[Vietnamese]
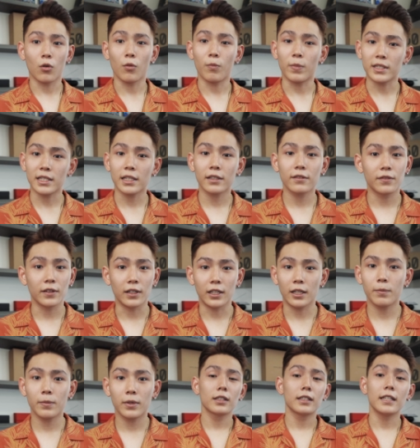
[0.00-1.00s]
hồ Patek
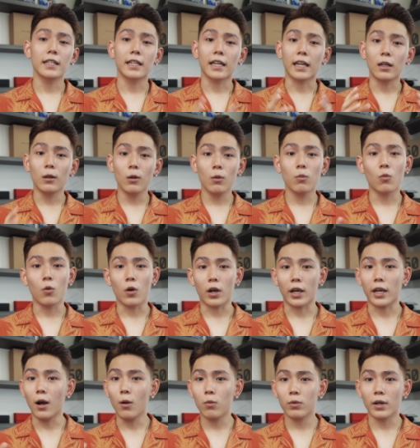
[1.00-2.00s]
Philippe thì cái lúc của
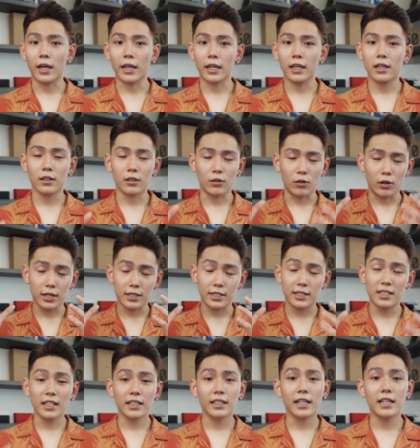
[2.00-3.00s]
cái ông đấy nó là
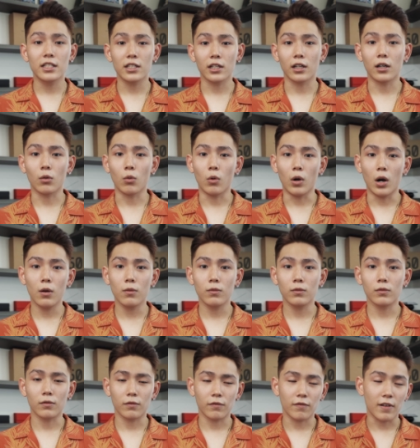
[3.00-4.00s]
signature của
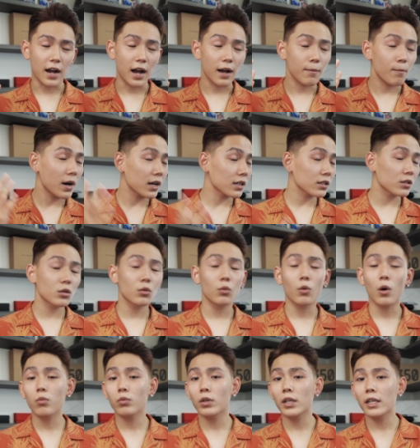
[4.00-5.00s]
ông và mặc dù
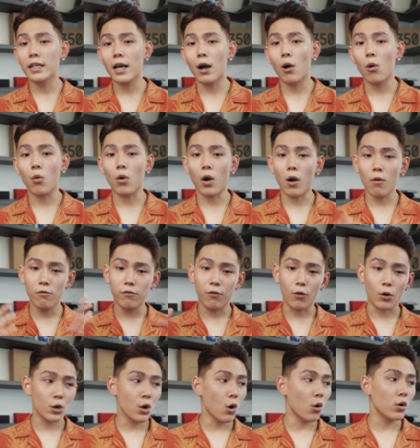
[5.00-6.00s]
ông đi đâu ông
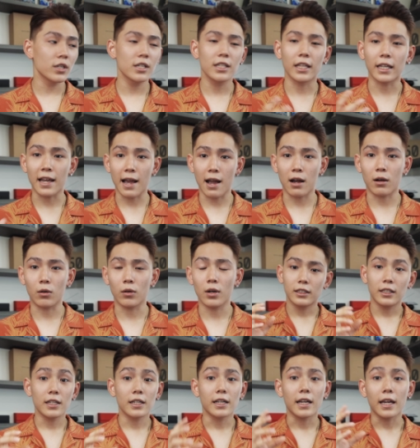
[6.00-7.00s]
phối đồ như thế nào
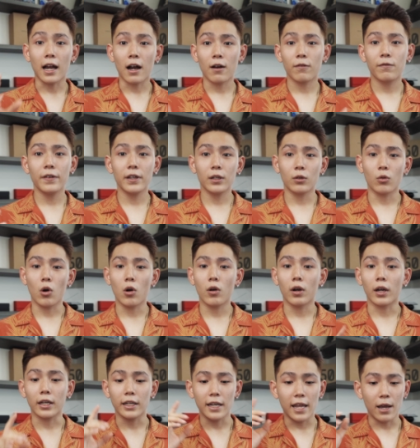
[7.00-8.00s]
thì cái outfit của ông
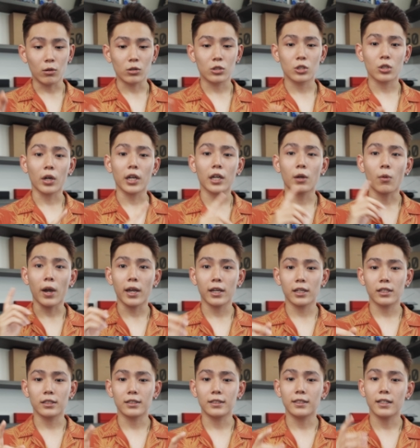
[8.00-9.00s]
ấy đều xoay
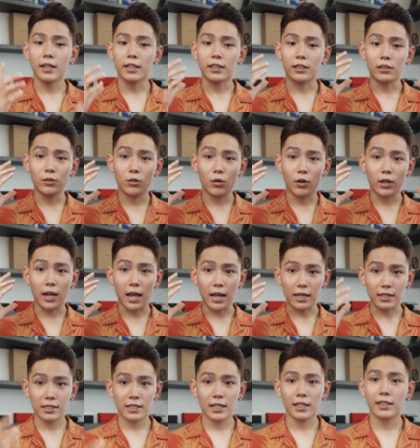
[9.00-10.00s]
quanh những cái thứ gọi là
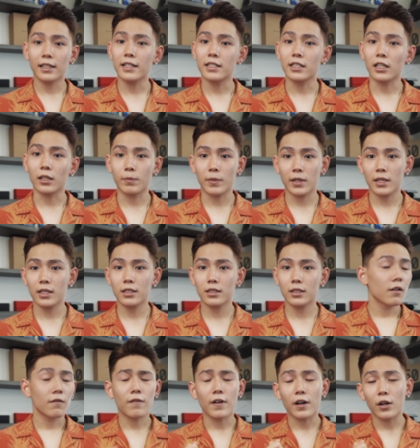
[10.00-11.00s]
signature piece
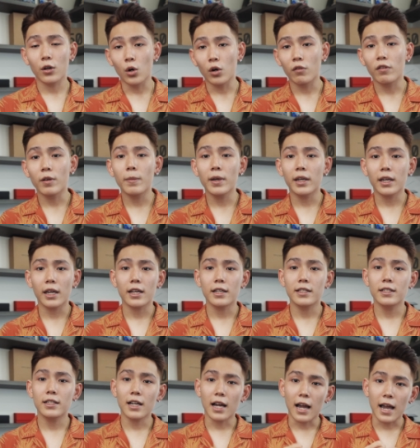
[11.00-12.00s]
và đối với mình ấy
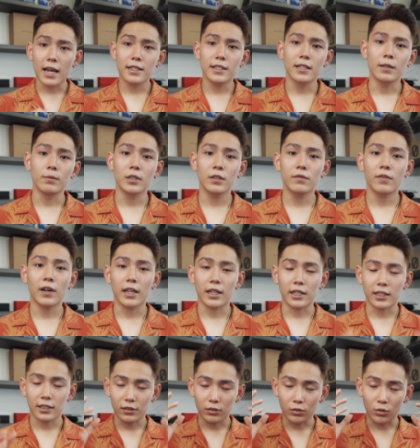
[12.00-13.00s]
những item như vậy
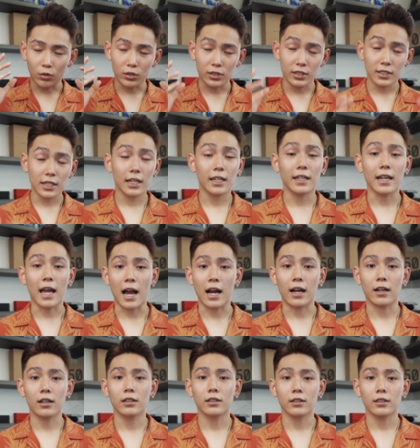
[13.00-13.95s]
nó rất đáng